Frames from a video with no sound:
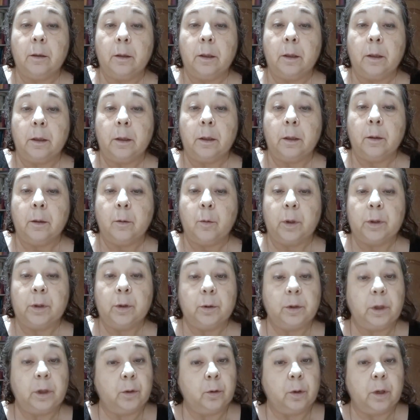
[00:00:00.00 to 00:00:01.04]
eh,
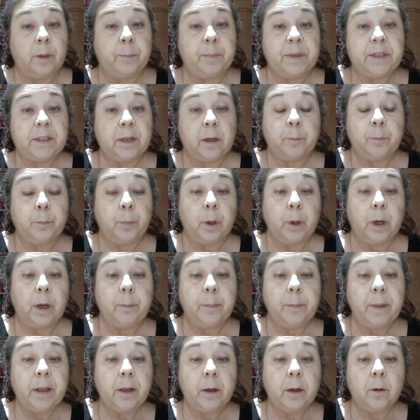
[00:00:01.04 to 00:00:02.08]
cuando te toca pasar por el
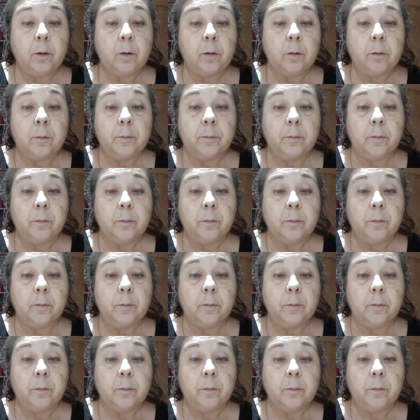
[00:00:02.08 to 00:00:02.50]
médico,